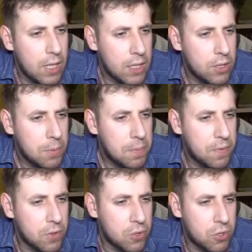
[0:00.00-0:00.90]
Adobe
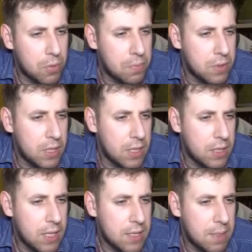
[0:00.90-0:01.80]
Photoshop nie,
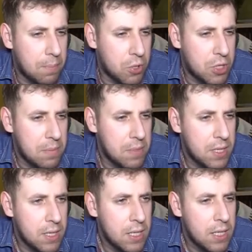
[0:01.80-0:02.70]
nie jest nam
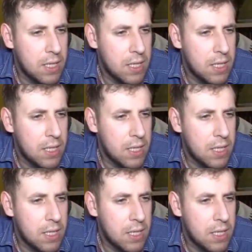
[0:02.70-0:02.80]
potrzebny,